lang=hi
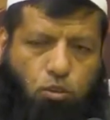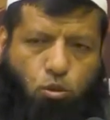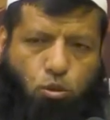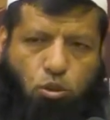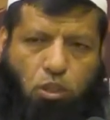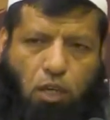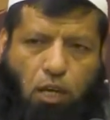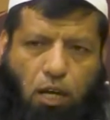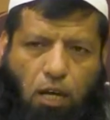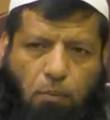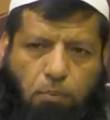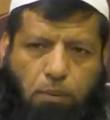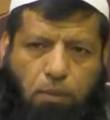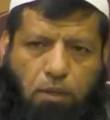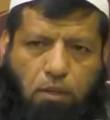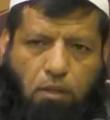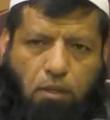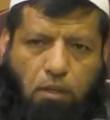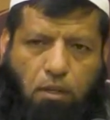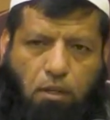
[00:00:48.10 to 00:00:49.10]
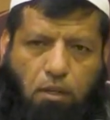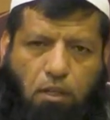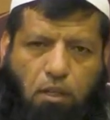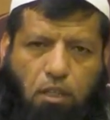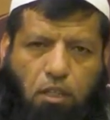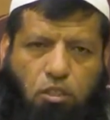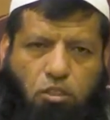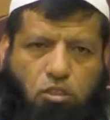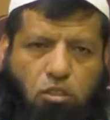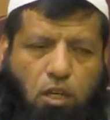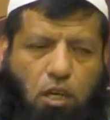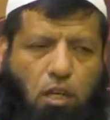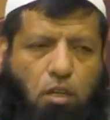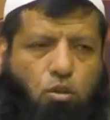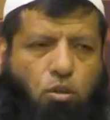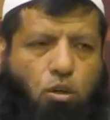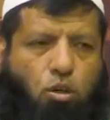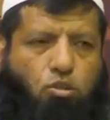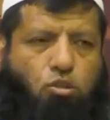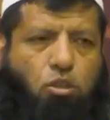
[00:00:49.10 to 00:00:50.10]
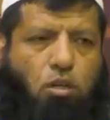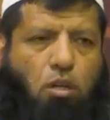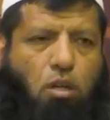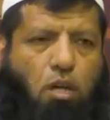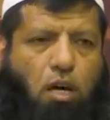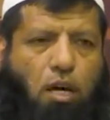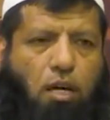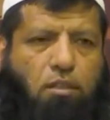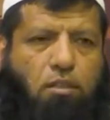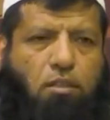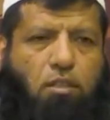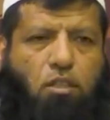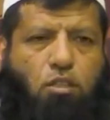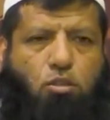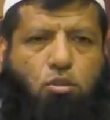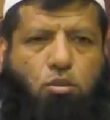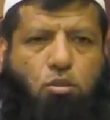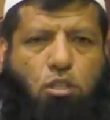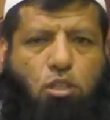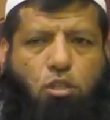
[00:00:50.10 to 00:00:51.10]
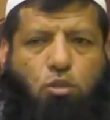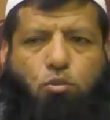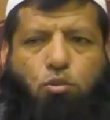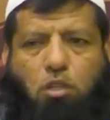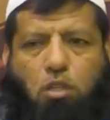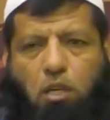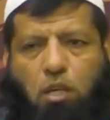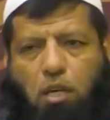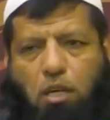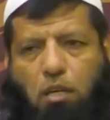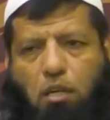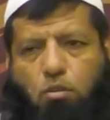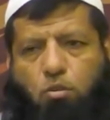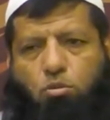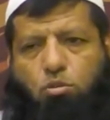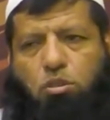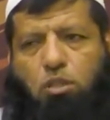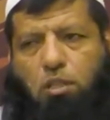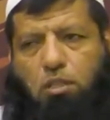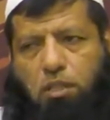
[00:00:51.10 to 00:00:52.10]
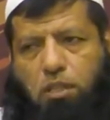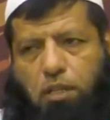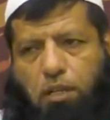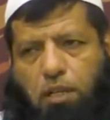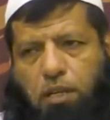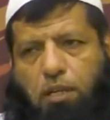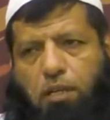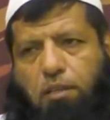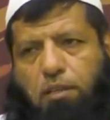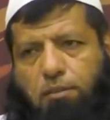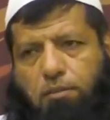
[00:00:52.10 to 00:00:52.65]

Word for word: एक तो यहाँ पर इंसानों और जन्नात की जो ड्यूटी है उसका जिक्र है